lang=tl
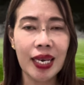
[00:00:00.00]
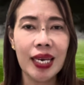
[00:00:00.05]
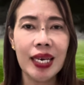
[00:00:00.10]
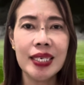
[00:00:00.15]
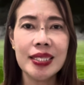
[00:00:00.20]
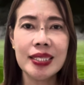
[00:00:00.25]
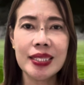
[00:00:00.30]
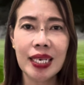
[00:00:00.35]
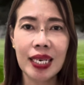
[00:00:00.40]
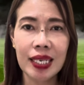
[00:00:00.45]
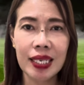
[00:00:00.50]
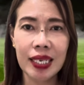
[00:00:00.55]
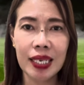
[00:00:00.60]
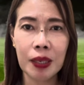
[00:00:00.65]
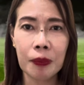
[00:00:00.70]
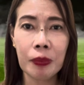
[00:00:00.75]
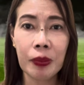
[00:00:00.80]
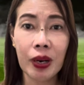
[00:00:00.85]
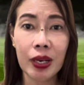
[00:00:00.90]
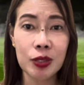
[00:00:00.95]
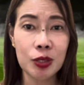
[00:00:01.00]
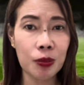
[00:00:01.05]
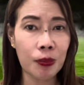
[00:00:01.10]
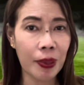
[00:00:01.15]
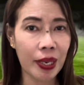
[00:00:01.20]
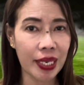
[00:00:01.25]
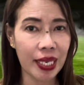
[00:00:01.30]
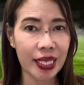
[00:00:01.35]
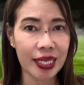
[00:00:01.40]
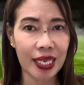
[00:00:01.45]
sa Kalingap Radyo
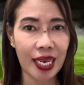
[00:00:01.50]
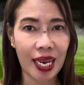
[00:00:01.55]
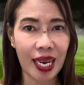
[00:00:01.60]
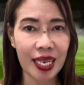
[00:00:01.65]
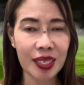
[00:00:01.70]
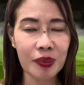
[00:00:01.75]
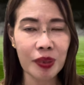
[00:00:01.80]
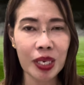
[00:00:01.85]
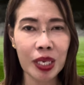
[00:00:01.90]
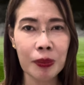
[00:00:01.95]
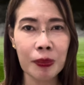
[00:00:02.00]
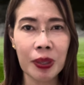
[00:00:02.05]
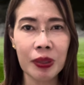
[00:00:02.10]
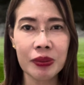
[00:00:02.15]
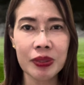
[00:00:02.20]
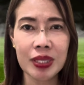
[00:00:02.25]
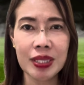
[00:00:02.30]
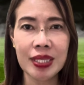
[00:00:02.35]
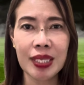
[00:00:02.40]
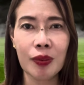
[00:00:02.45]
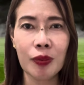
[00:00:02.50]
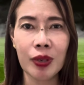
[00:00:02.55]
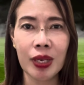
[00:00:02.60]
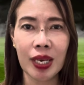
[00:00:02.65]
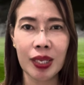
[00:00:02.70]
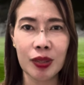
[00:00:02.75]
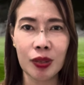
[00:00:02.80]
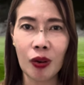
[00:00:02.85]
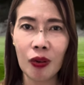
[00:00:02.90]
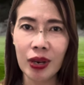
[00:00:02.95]
Balitaan. Walang iba kundi si Kuya
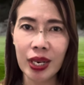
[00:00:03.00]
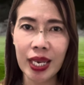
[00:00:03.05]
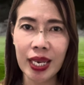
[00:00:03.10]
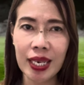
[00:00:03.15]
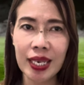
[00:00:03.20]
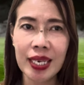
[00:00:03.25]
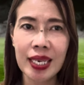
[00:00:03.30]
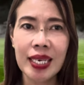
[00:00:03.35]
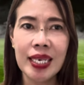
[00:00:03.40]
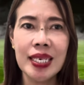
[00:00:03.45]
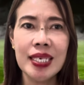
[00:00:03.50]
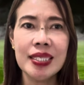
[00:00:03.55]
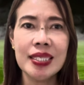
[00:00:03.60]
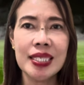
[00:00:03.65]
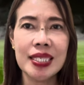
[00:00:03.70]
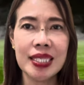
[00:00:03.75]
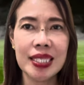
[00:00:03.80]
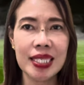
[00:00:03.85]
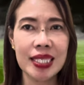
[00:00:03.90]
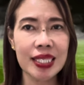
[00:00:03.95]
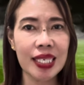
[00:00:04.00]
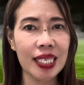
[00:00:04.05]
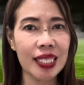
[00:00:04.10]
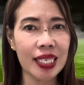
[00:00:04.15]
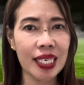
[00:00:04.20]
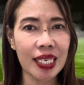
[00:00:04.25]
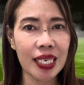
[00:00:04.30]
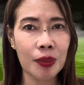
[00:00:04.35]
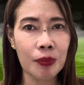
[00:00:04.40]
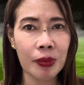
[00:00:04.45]
Noli, si Sis
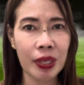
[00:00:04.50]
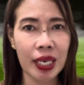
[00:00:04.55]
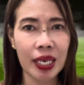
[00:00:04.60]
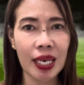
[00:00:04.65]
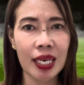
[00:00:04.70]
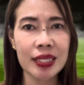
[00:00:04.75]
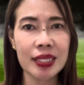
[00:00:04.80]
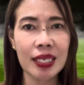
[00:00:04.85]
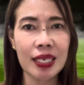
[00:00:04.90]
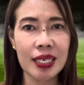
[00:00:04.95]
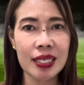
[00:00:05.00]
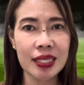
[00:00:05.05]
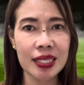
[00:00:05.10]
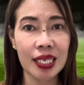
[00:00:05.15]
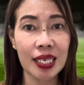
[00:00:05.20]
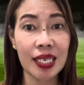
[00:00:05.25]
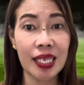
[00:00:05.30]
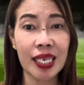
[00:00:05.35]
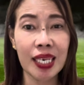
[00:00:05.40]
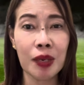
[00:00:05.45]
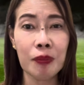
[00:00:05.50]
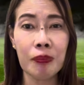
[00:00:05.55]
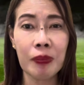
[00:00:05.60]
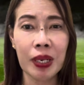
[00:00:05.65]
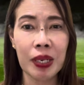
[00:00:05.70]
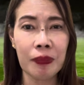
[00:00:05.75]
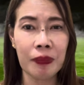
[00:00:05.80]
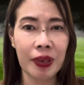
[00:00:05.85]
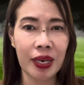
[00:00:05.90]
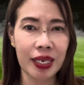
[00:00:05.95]
Ganteng Ime, at saka si Kalingap
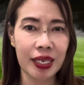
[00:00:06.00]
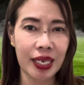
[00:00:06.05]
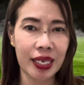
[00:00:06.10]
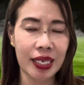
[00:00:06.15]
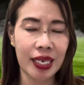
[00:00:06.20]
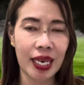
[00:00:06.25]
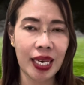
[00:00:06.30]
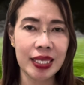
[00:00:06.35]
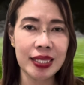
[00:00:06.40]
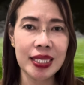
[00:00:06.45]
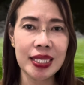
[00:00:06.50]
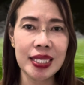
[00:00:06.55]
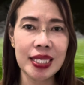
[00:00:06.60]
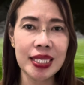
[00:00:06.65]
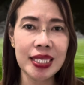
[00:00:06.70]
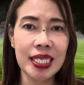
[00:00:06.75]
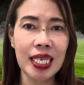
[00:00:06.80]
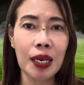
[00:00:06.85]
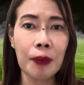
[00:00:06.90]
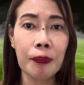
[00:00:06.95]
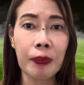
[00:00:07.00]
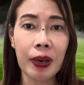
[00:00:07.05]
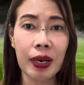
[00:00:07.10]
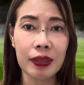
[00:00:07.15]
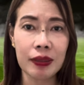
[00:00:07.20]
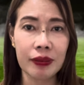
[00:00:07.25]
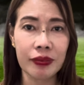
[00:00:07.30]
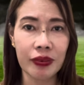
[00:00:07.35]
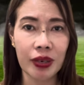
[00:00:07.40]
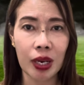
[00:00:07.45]
Maymay, ayan, si this is still a
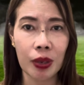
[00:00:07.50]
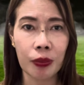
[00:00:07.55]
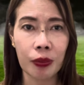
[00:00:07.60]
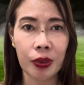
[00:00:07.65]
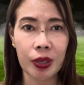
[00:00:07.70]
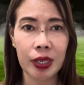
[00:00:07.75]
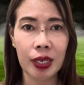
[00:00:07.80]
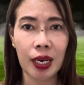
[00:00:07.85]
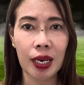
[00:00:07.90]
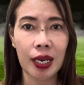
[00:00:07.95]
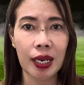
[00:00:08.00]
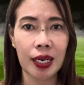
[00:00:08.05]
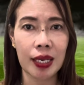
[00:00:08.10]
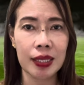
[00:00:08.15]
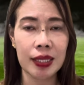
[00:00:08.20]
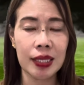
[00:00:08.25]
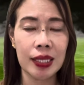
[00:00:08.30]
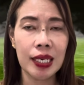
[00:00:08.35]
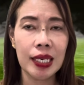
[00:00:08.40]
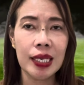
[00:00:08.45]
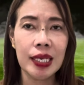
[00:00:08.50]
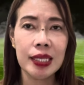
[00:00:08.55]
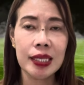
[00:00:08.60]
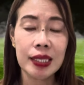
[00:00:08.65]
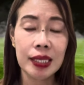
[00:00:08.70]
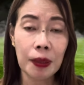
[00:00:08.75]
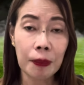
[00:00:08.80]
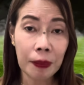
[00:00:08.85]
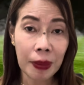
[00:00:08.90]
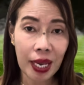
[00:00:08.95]
part of our uh,
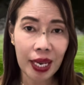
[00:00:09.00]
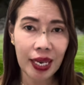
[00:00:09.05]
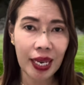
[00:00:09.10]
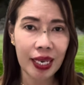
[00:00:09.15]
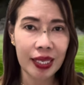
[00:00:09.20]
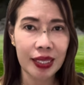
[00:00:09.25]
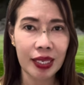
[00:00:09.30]
tambalan.